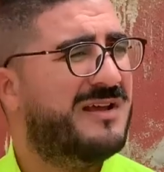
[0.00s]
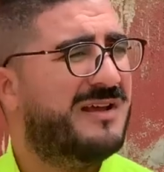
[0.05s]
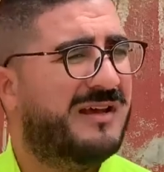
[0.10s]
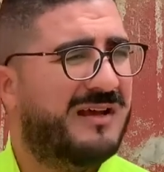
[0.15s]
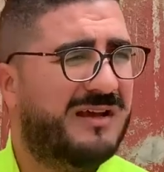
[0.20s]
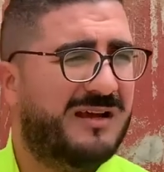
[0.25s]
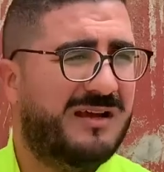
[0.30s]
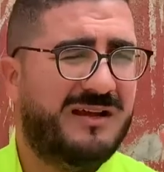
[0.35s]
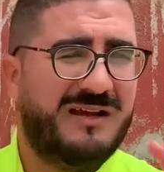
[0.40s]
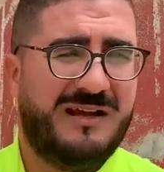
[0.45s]

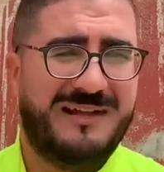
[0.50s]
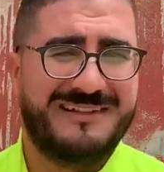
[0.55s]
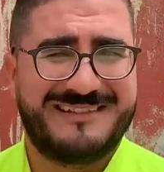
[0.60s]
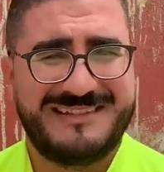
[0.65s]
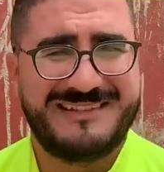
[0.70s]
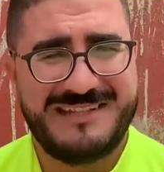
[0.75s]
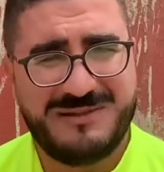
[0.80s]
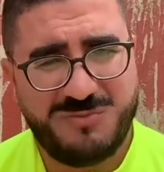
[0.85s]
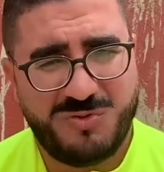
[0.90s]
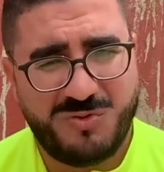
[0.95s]
أه
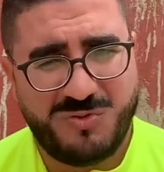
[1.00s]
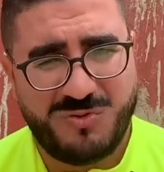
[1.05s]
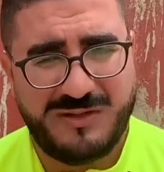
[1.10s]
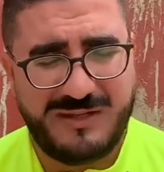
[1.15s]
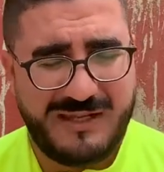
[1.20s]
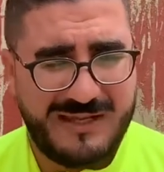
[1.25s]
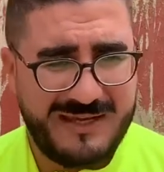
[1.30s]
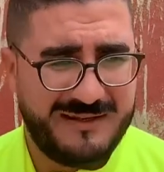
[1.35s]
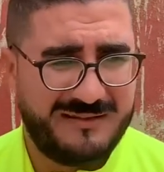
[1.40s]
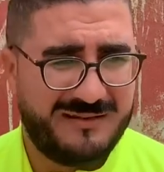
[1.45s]
حتسيمو سيمو
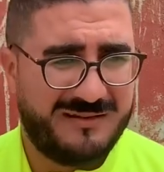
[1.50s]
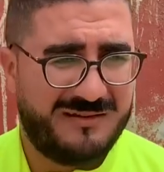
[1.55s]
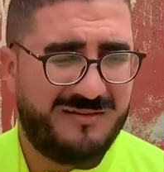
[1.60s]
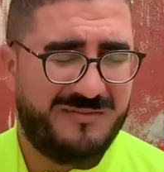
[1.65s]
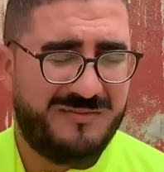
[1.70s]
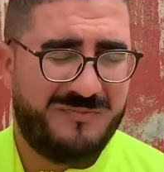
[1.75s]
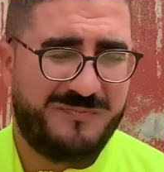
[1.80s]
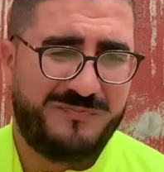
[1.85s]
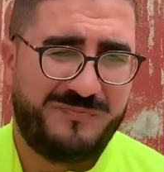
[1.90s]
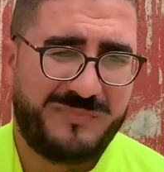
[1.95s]
الان
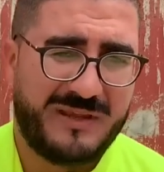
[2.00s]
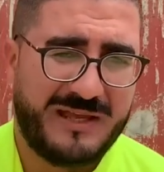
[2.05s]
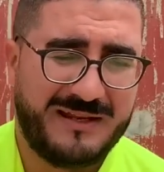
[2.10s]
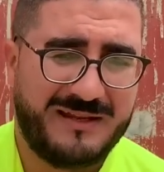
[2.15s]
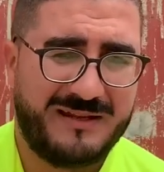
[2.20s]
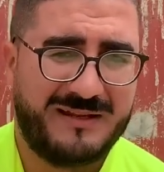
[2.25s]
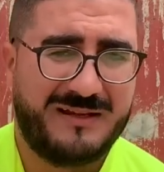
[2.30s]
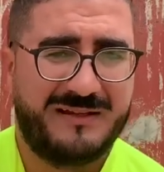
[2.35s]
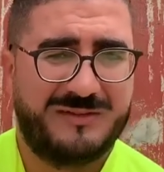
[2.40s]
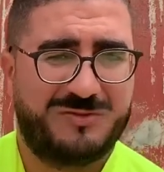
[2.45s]

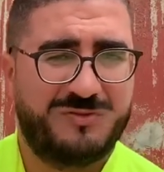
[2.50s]
انا